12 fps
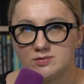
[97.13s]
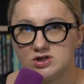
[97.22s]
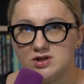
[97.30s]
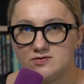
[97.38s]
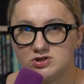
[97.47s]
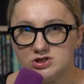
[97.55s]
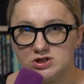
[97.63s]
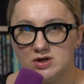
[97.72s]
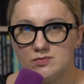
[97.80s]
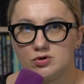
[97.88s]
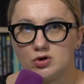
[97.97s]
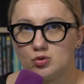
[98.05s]
Przede
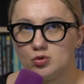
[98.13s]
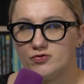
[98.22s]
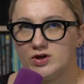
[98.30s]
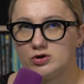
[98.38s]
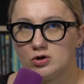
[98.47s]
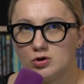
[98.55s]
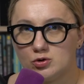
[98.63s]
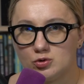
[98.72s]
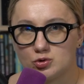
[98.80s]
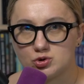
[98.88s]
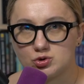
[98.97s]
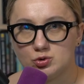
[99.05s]
wszystkim do głównego
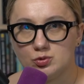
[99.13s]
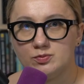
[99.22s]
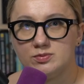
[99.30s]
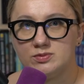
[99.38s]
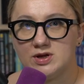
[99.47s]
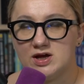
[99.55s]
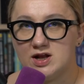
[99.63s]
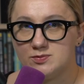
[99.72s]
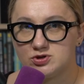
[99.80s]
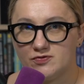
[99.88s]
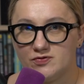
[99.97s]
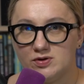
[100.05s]
konkursu
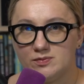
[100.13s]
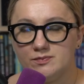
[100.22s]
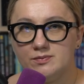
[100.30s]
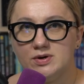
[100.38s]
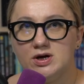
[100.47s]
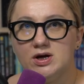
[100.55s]
najlepszy film,